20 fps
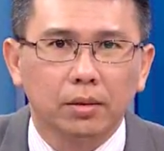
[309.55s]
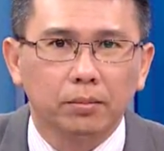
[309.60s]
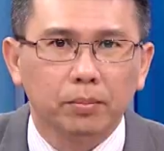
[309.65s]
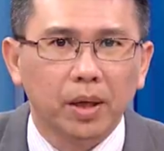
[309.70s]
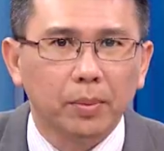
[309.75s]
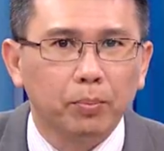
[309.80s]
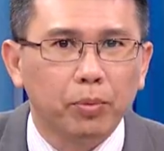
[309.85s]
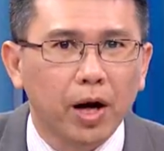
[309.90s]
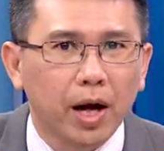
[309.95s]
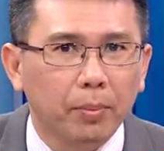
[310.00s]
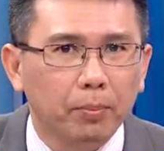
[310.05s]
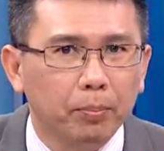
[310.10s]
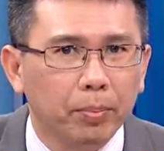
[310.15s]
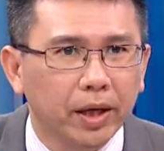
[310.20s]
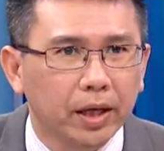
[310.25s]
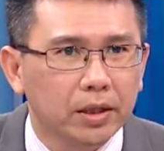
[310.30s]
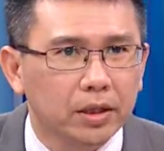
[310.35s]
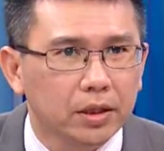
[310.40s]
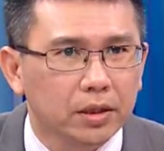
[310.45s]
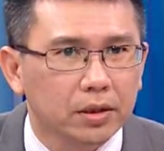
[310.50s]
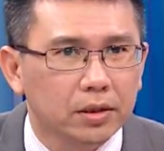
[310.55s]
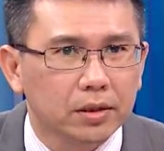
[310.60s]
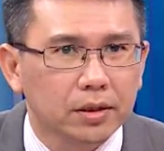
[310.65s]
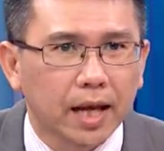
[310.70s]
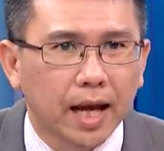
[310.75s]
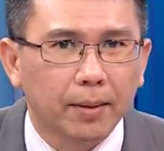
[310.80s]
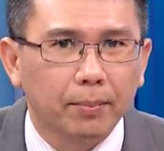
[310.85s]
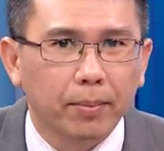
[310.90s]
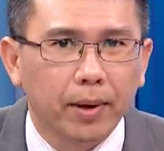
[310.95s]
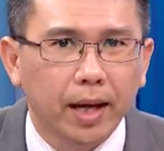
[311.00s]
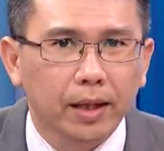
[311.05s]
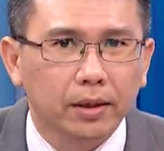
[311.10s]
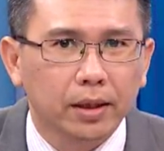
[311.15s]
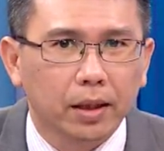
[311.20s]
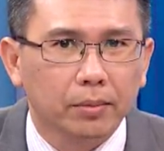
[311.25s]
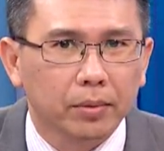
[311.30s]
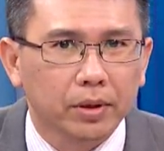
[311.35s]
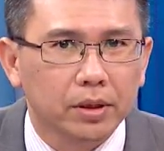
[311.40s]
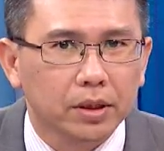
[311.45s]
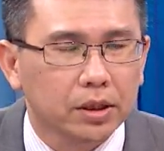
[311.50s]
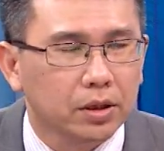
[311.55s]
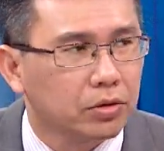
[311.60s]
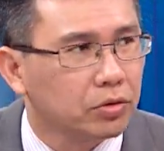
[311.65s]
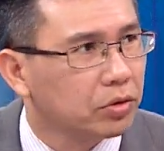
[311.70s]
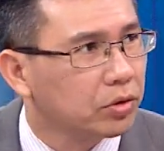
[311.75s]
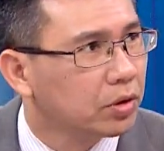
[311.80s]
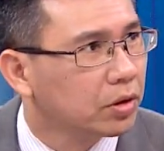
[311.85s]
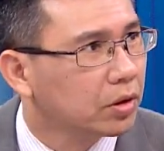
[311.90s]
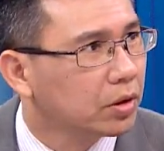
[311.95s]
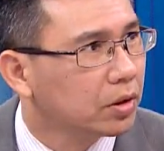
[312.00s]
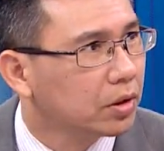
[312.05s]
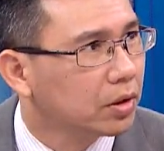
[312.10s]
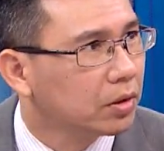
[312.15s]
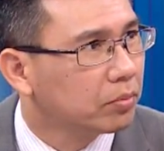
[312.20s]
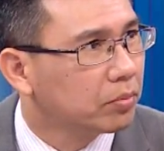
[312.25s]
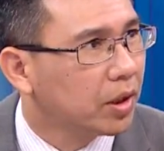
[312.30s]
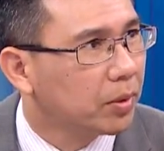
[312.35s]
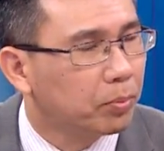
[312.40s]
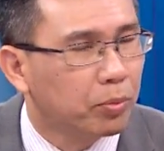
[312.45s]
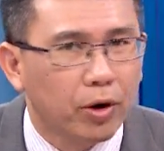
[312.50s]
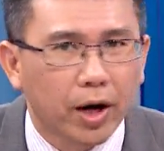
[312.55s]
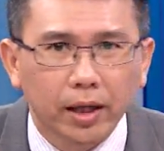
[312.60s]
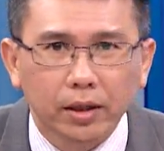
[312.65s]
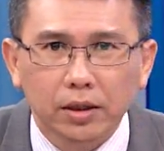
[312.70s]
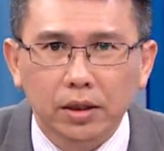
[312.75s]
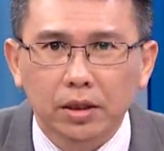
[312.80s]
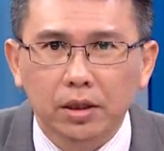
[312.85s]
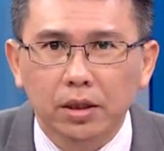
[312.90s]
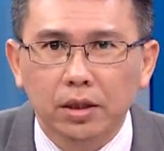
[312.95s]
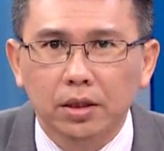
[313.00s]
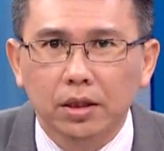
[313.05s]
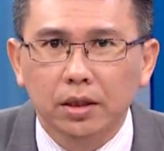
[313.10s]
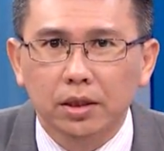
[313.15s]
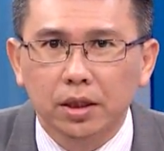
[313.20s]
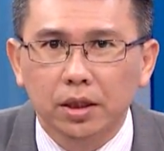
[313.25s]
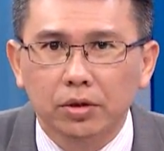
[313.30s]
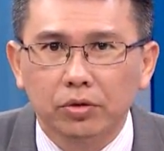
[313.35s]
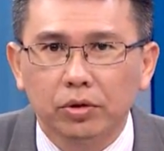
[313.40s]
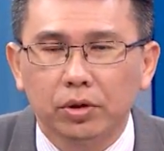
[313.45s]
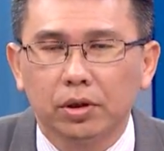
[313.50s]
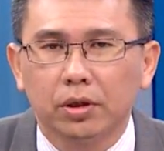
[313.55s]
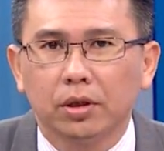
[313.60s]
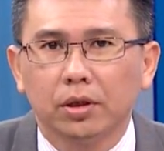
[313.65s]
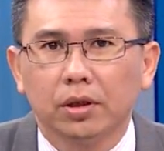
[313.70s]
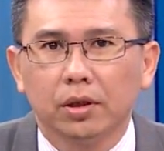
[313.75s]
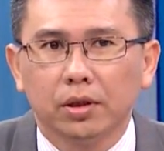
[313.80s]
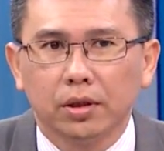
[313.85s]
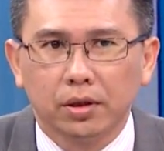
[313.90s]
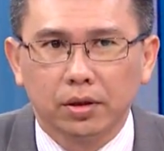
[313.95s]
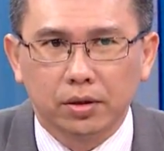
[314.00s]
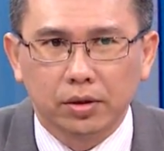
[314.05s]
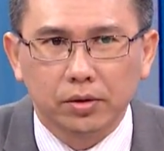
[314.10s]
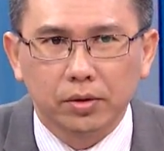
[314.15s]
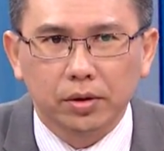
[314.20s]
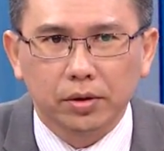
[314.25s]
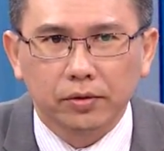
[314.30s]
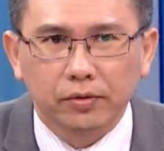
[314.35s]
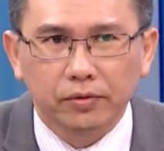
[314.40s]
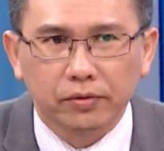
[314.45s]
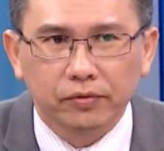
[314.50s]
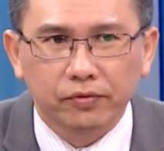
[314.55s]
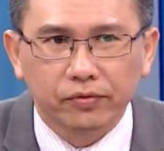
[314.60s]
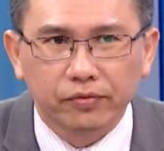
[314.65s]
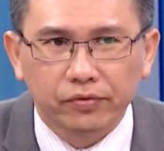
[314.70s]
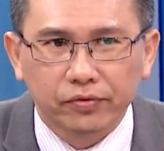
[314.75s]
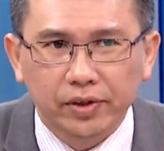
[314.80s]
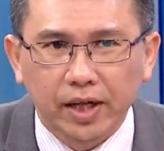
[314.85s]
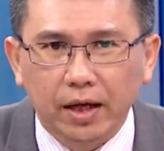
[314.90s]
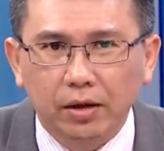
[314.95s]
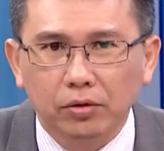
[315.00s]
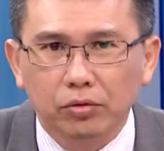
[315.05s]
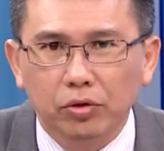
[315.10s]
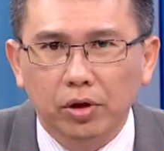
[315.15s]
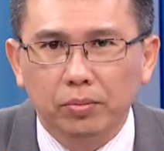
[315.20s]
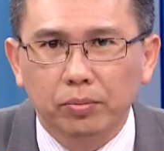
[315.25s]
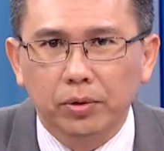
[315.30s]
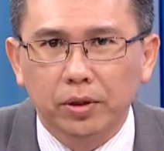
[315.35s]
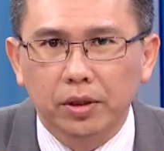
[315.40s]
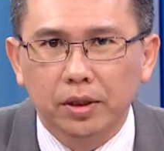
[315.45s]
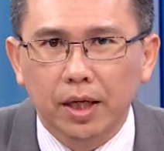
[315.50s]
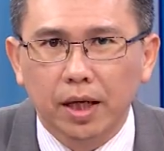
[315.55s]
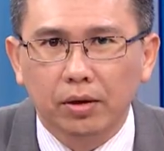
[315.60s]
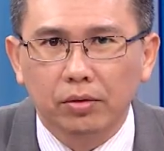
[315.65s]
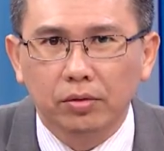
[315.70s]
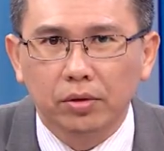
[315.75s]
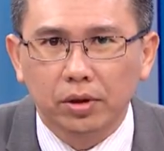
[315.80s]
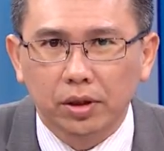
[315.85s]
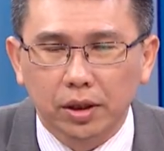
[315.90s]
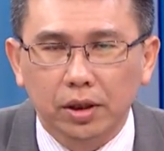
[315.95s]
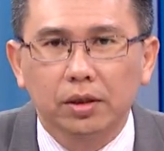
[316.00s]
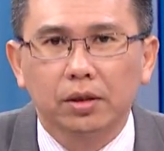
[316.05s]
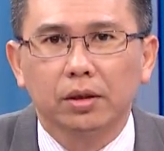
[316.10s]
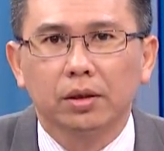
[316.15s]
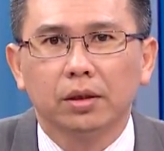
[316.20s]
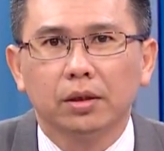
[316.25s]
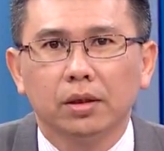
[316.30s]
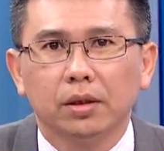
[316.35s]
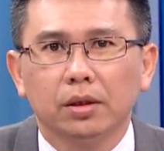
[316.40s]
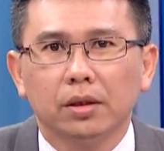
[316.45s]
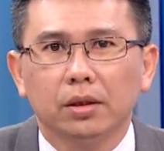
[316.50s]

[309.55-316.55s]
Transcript: 被怕被清杀八掉的几率，被怕计性的几率是相对比较低的，